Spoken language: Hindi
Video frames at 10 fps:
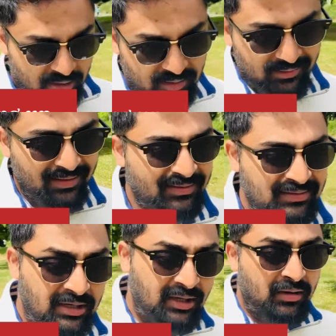इन द सेंस
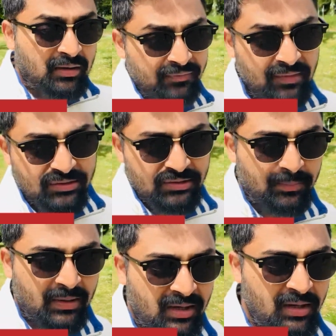की काफ़ी अच्छी
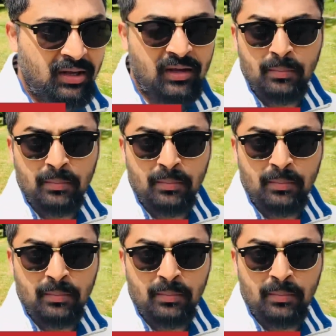पे रेट है यहाँ